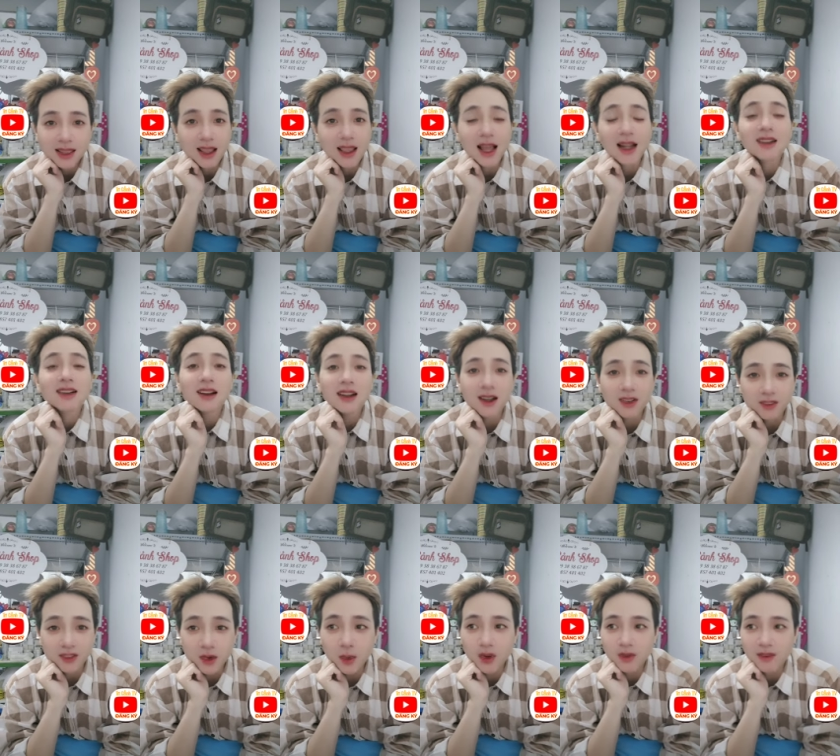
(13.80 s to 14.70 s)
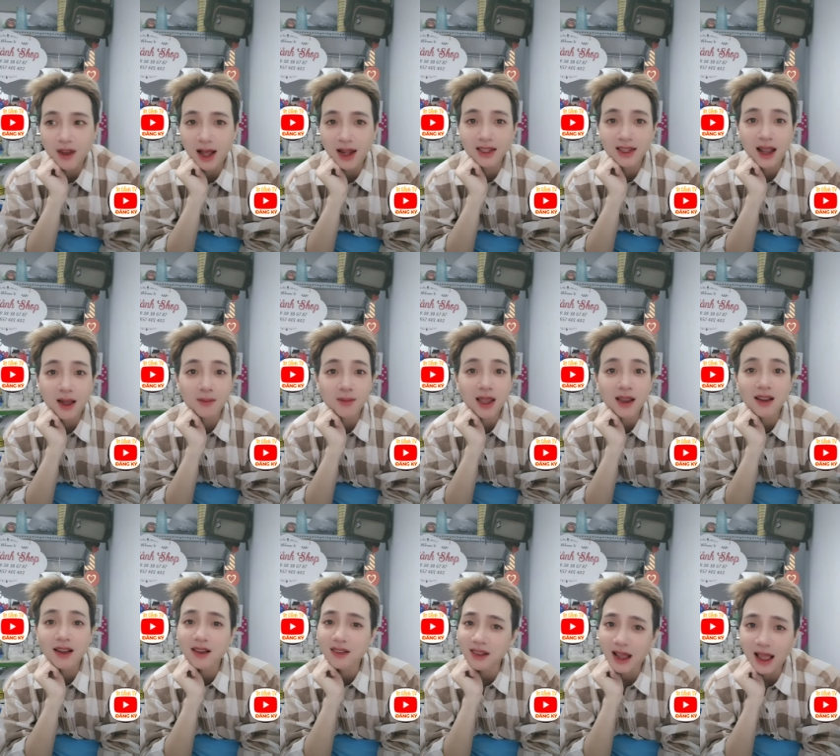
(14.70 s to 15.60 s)
thì ảnh rất là vui và ảnh cảm thấy
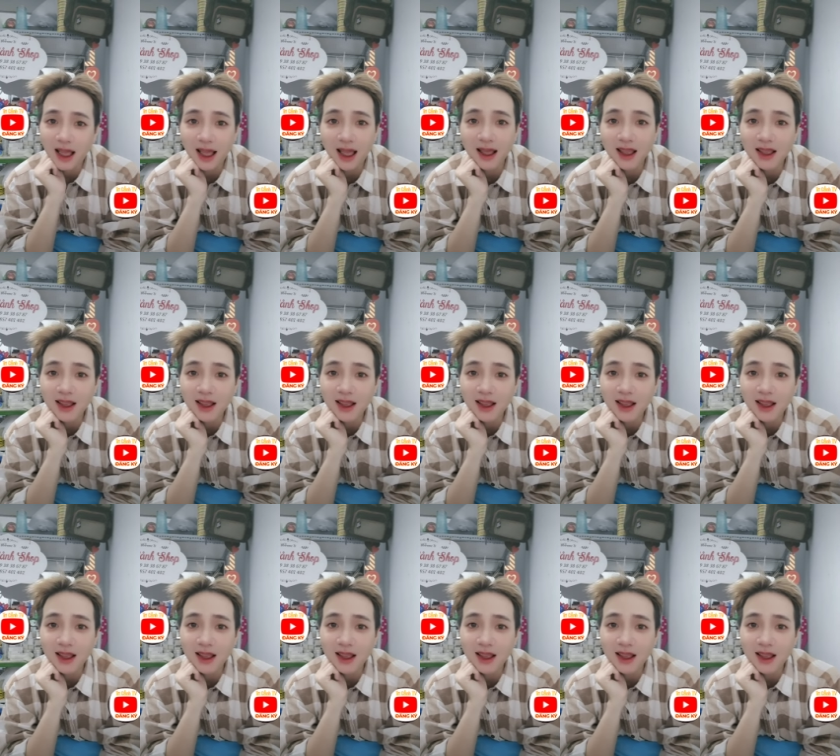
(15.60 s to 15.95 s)
rất là hả